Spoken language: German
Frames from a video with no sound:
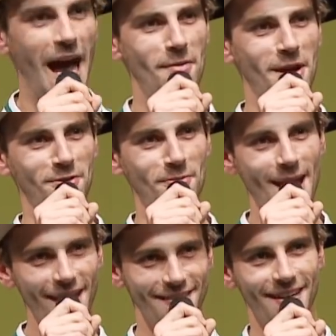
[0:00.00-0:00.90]
aber du
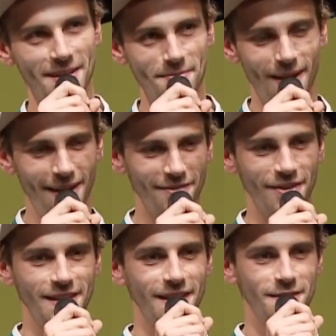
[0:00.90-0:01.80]
merkst halt immer,
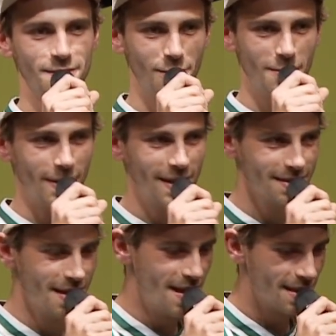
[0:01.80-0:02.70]
wenn der eine Story macht,
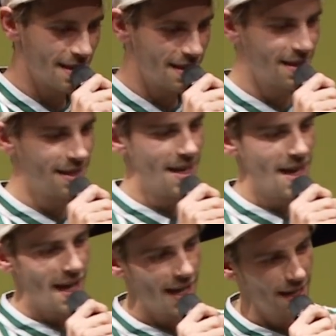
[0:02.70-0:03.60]
dann
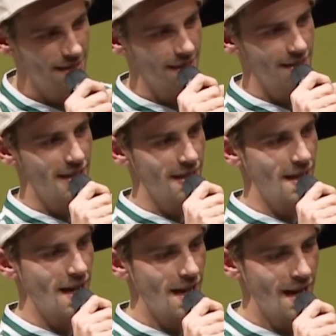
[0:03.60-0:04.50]
dann äh,
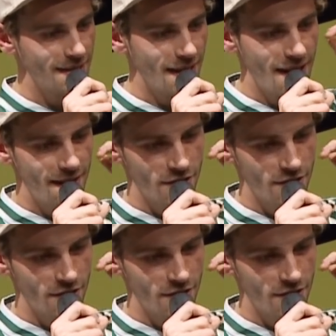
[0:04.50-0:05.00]
hat er